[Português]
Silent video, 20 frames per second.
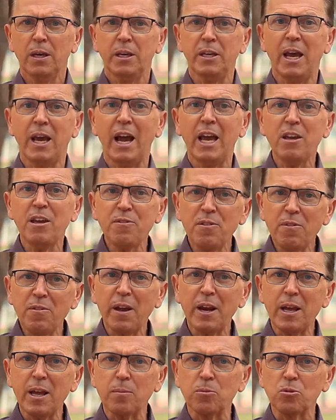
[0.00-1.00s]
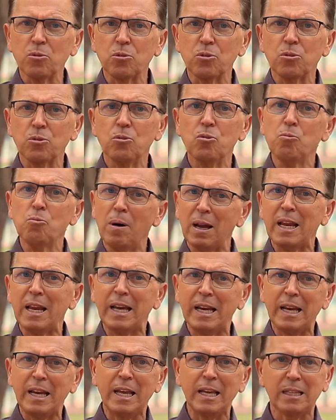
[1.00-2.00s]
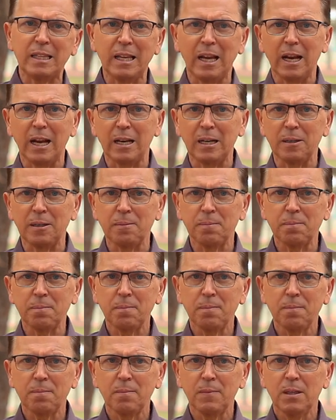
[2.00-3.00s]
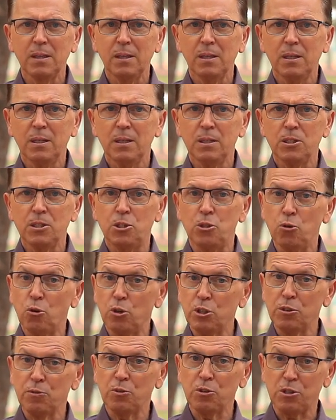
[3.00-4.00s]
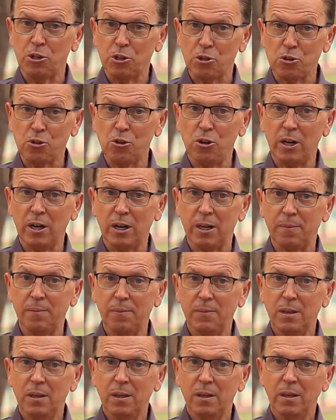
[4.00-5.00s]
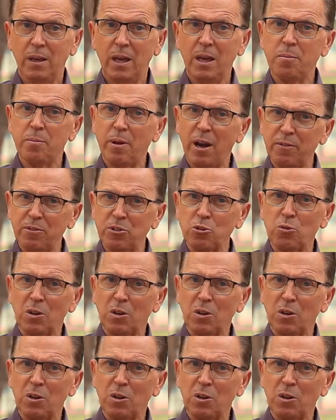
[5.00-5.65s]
e aí viveremos uma alegria eterna. Se hoje você chora, em breve